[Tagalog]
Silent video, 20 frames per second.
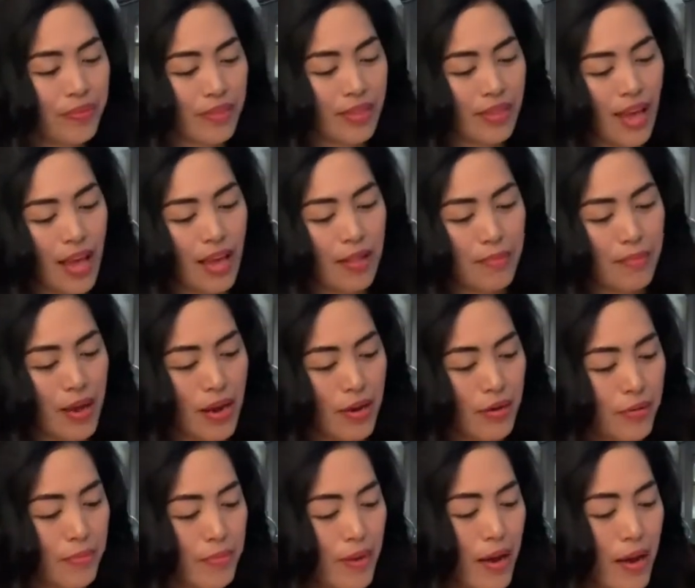Dahil
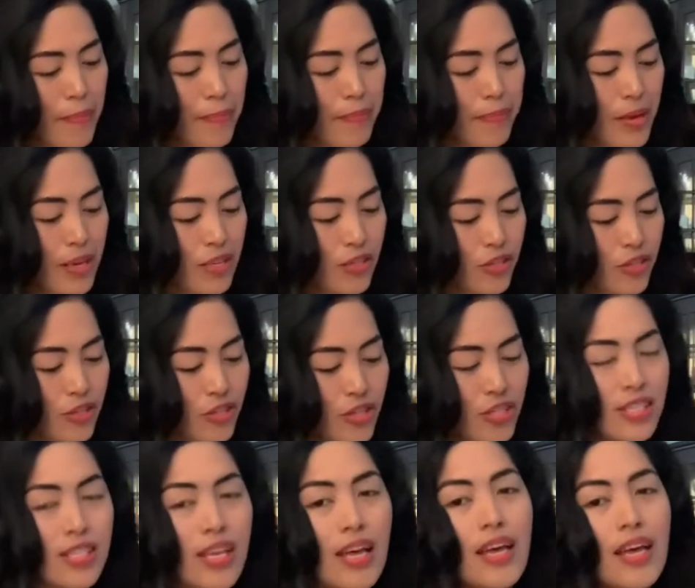merong mga
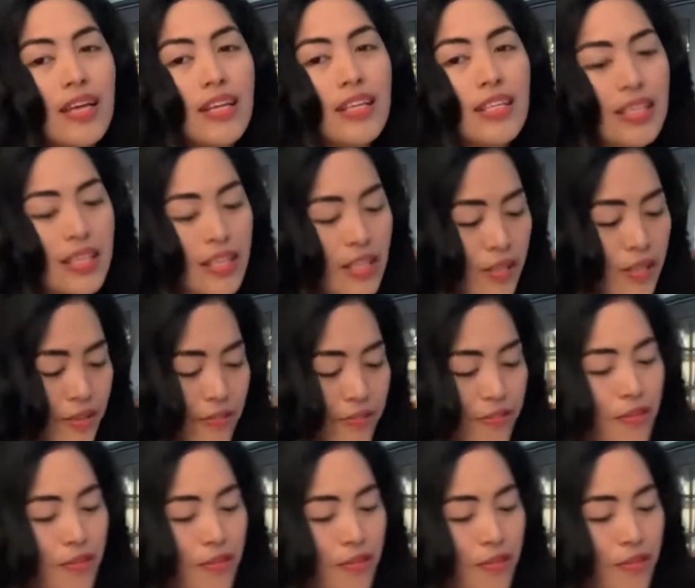pictures dito.